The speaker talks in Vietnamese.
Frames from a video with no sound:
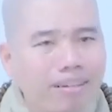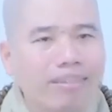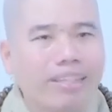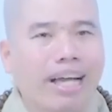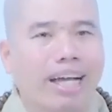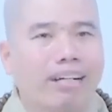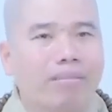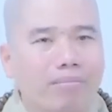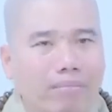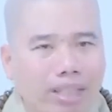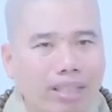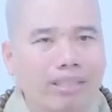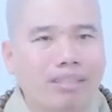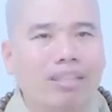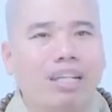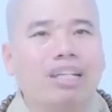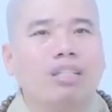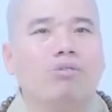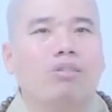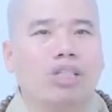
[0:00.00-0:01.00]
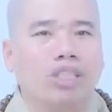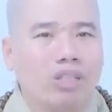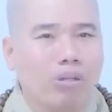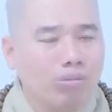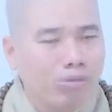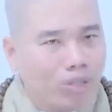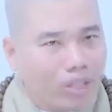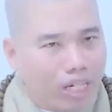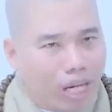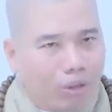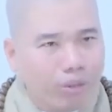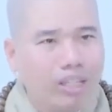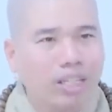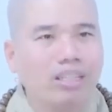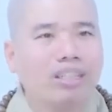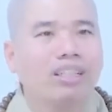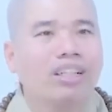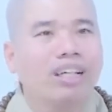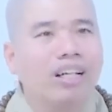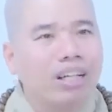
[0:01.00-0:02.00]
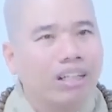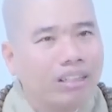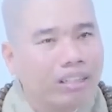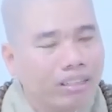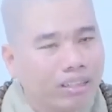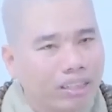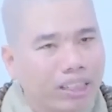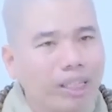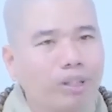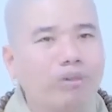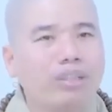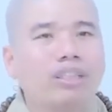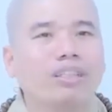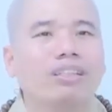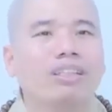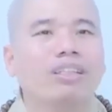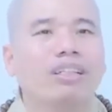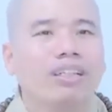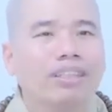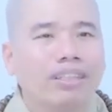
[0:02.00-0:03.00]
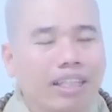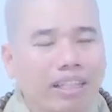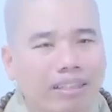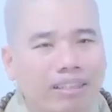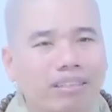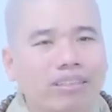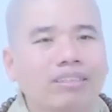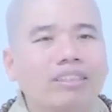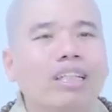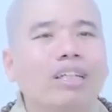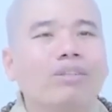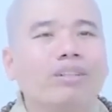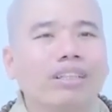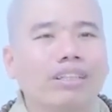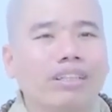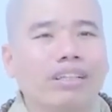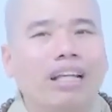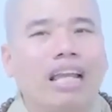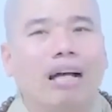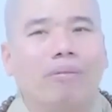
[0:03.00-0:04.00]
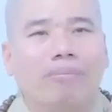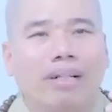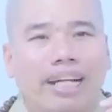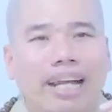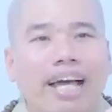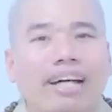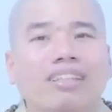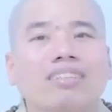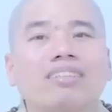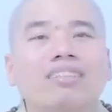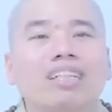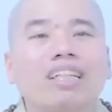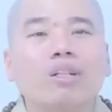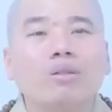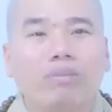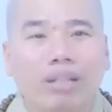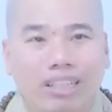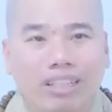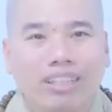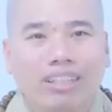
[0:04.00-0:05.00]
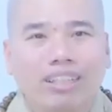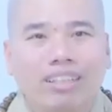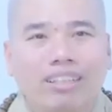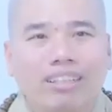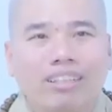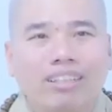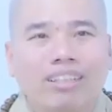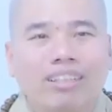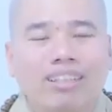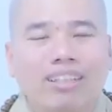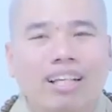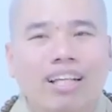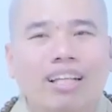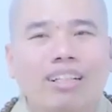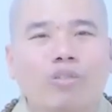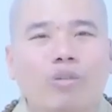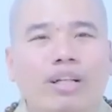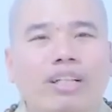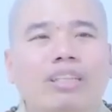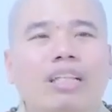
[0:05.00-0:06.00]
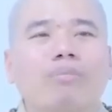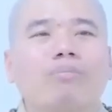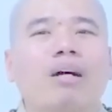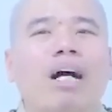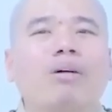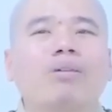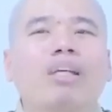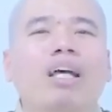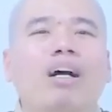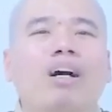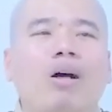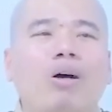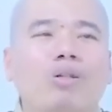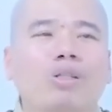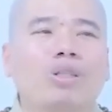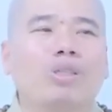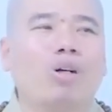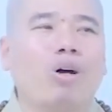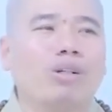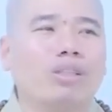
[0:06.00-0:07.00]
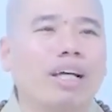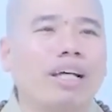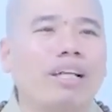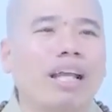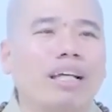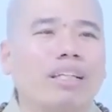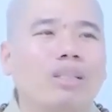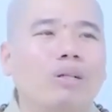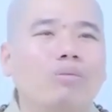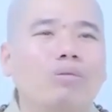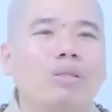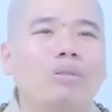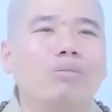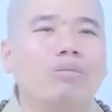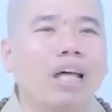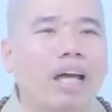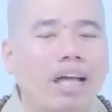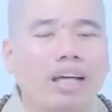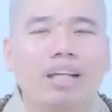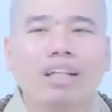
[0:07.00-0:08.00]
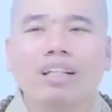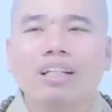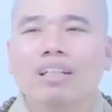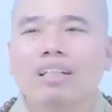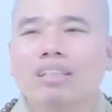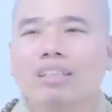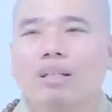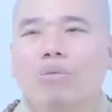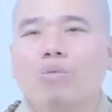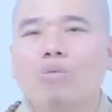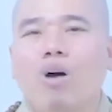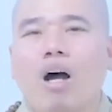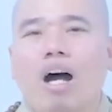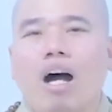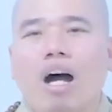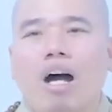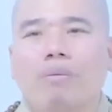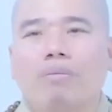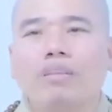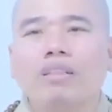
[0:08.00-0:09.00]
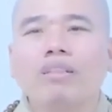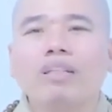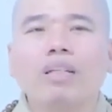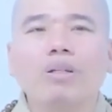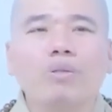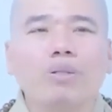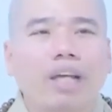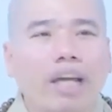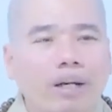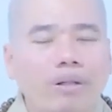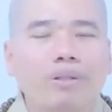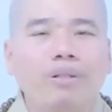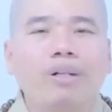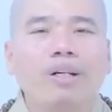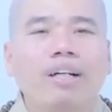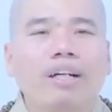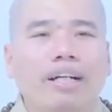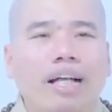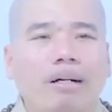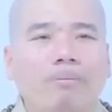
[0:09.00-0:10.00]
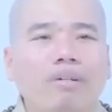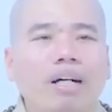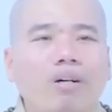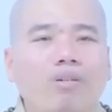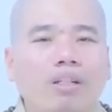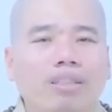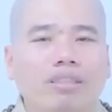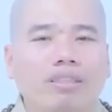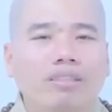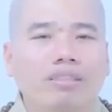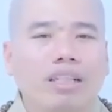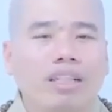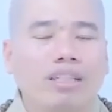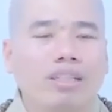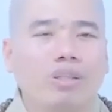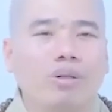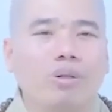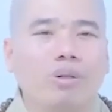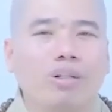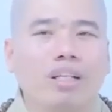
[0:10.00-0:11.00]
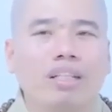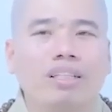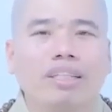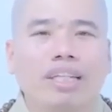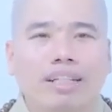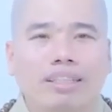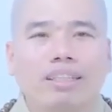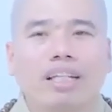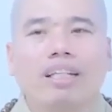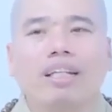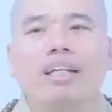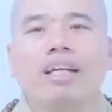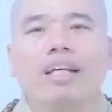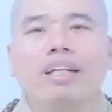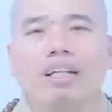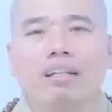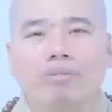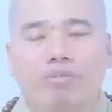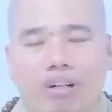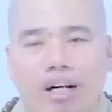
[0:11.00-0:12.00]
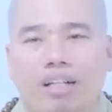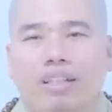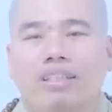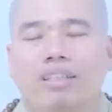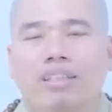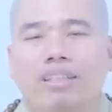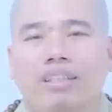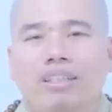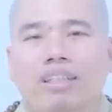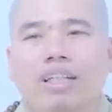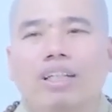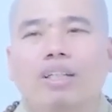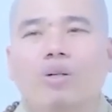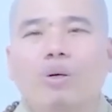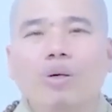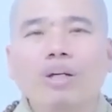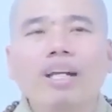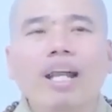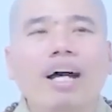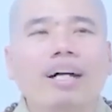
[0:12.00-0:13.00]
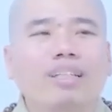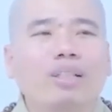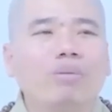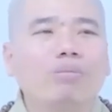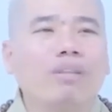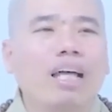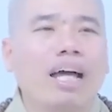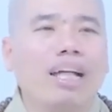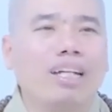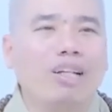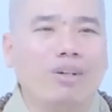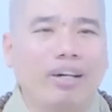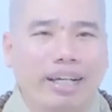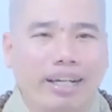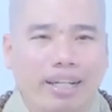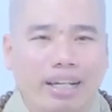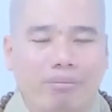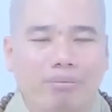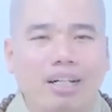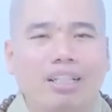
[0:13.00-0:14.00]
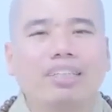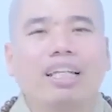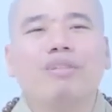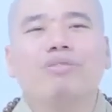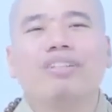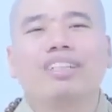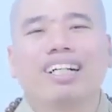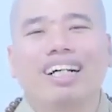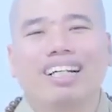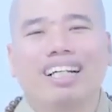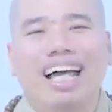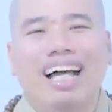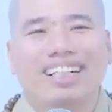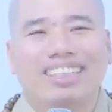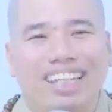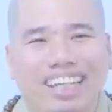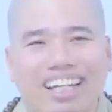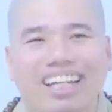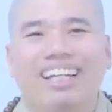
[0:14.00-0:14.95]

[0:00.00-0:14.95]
đơn giản bình dị và sống có đạo đức thương yêu người vì thương yêu người là mình đang thương yêu mình nên nguyện tam bảo gia hộ cho toàn thể đại chúng chúng ta sống hòa hợp thương yêu nhau cảm ơn hòa thượng xây chùa nên nhiệt tình ở đây niệm phật khi cuối đời chúng ta đều hẹn gặp ở tây phương cực lạc